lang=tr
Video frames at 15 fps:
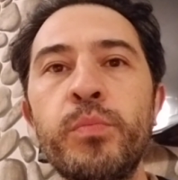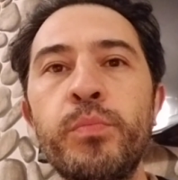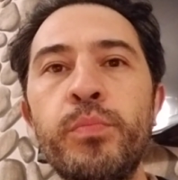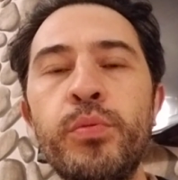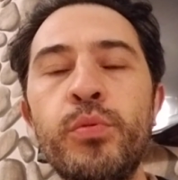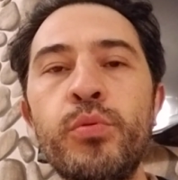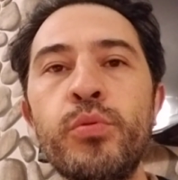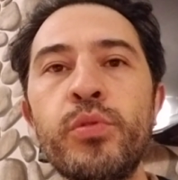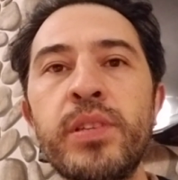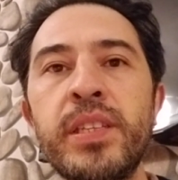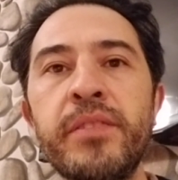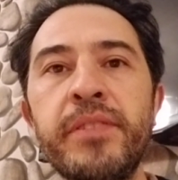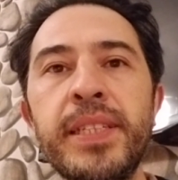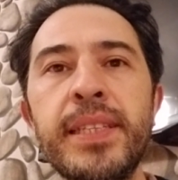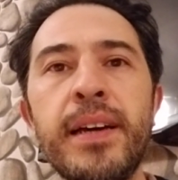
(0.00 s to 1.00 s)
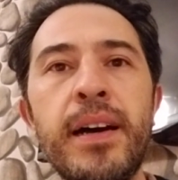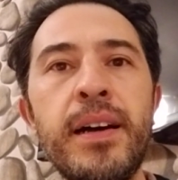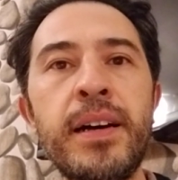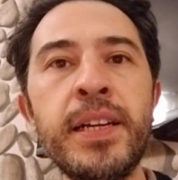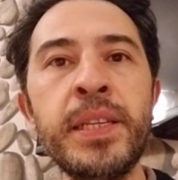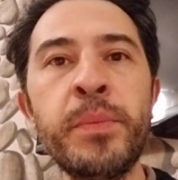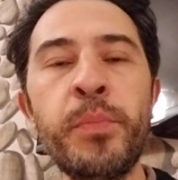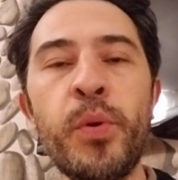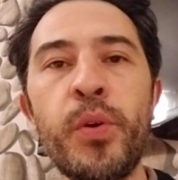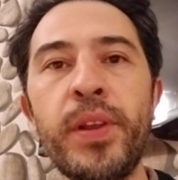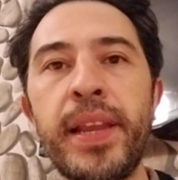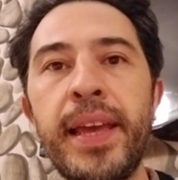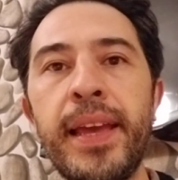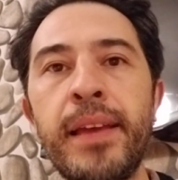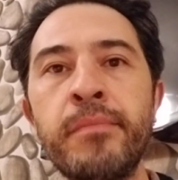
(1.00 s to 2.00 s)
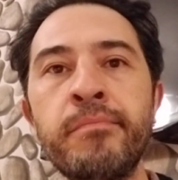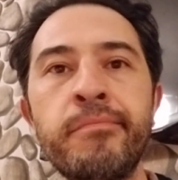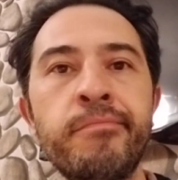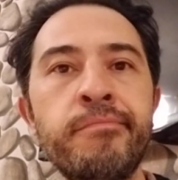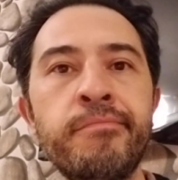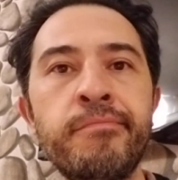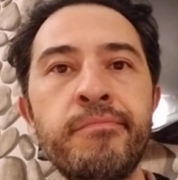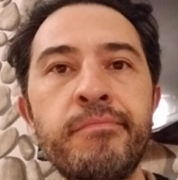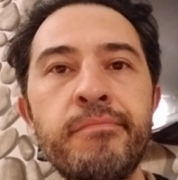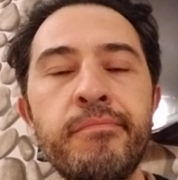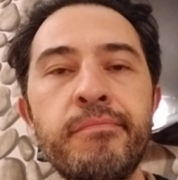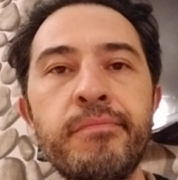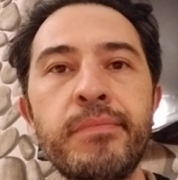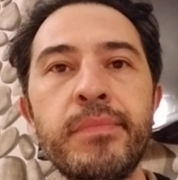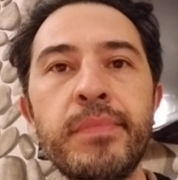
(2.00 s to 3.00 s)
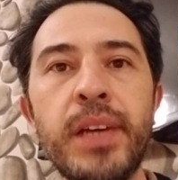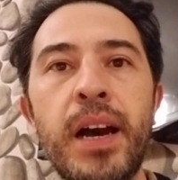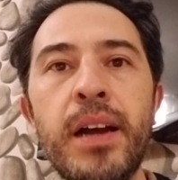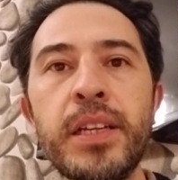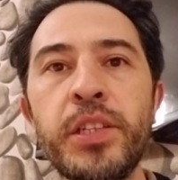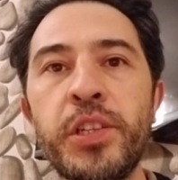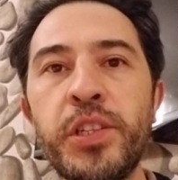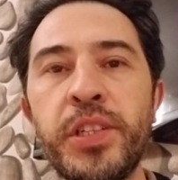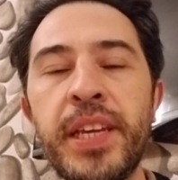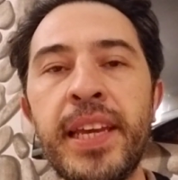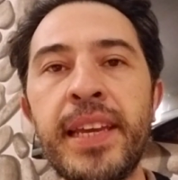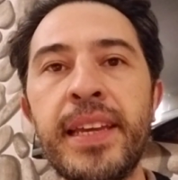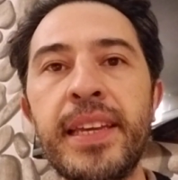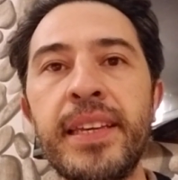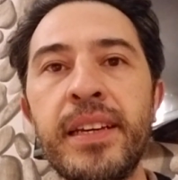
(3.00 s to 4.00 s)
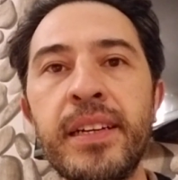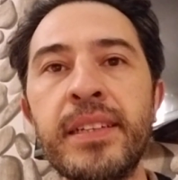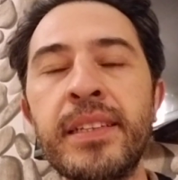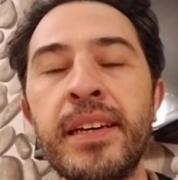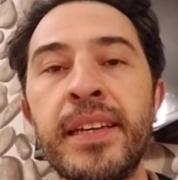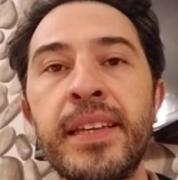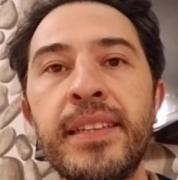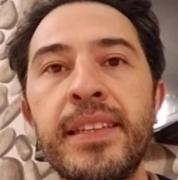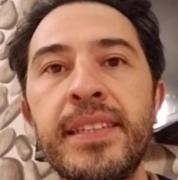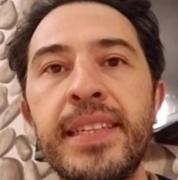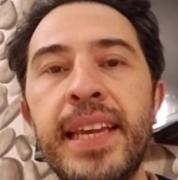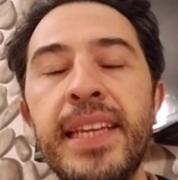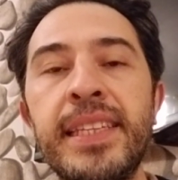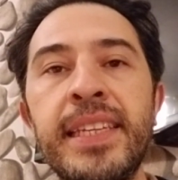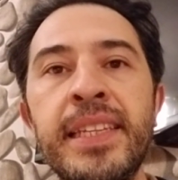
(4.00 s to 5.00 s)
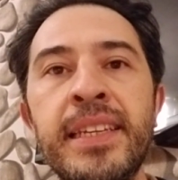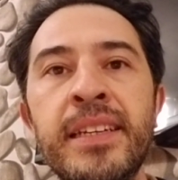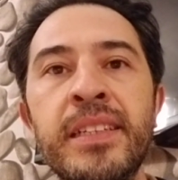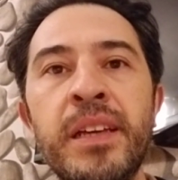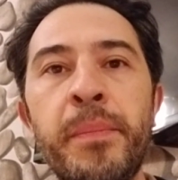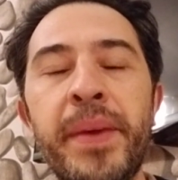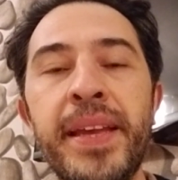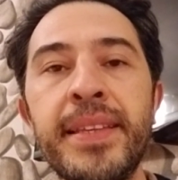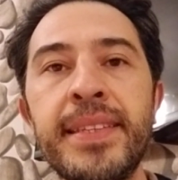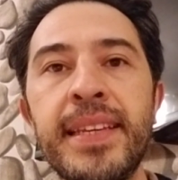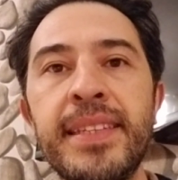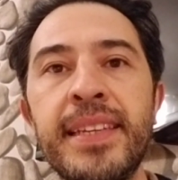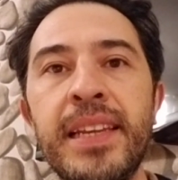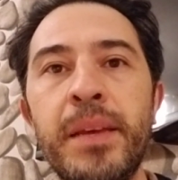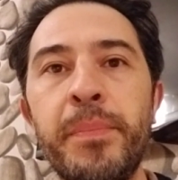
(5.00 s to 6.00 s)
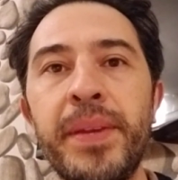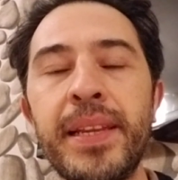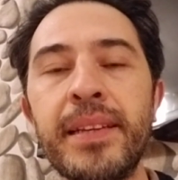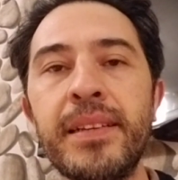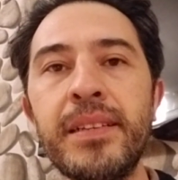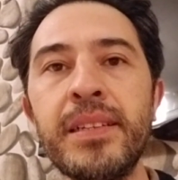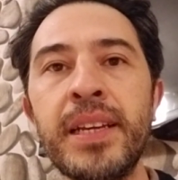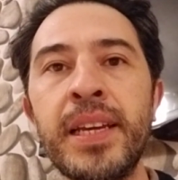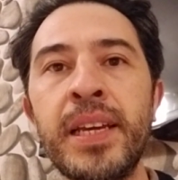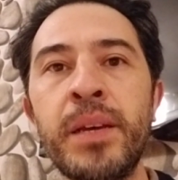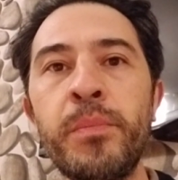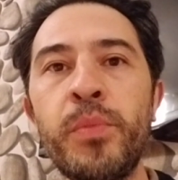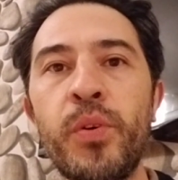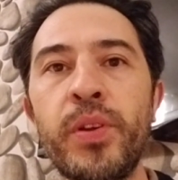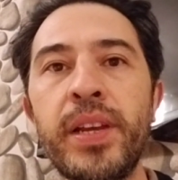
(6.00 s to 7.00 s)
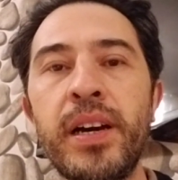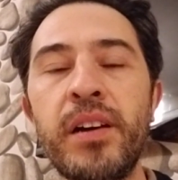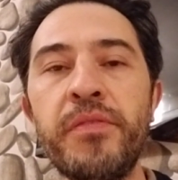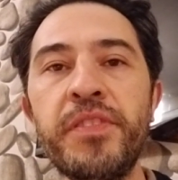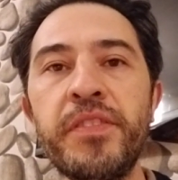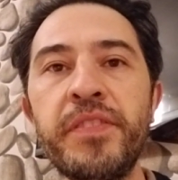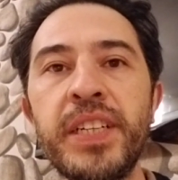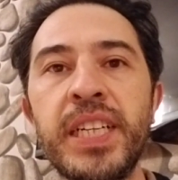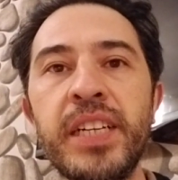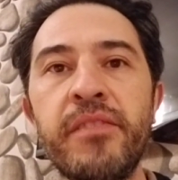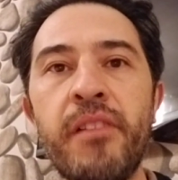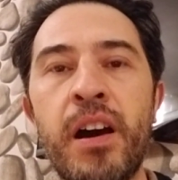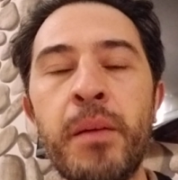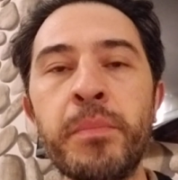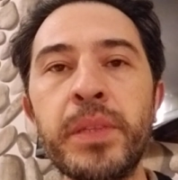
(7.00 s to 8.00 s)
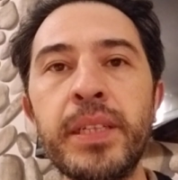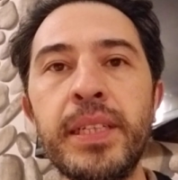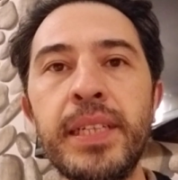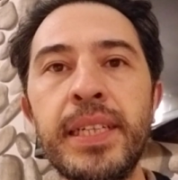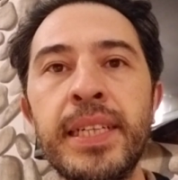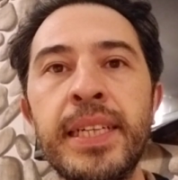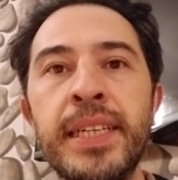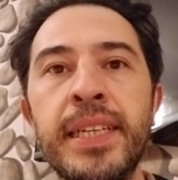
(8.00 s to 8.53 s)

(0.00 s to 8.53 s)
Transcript: bu sıvı da hani böyle hmm, ayçiçeği yağına ya da zeytin yağına benzetilebilir. Böyle hafif kıvamlı